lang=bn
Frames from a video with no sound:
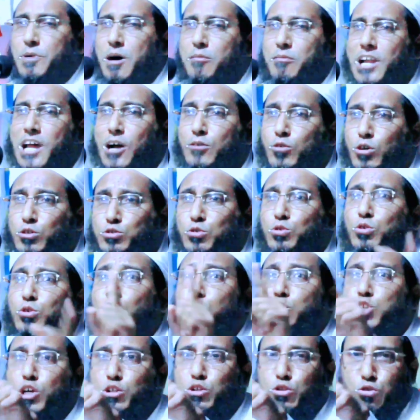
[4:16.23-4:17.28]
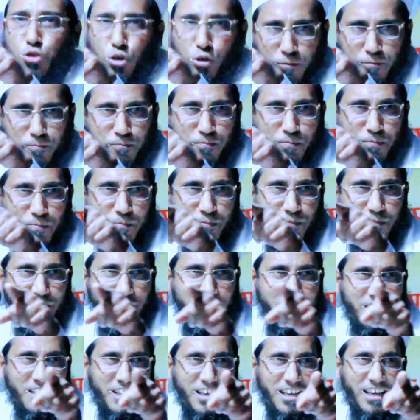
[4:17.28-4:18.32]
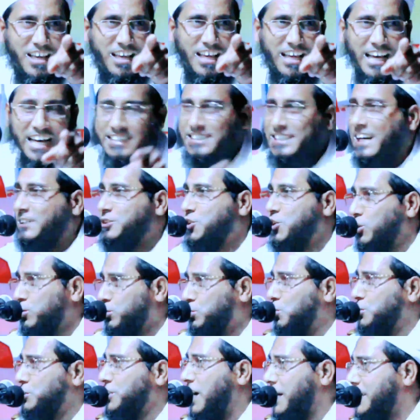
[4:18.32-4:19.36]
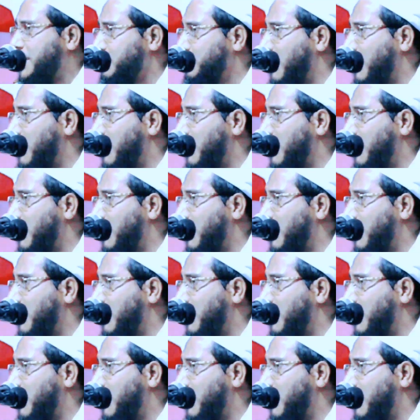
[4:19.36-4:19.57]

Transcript: মামলা কতটুকু সত্য আচ্ছা সত্য দিয়া কি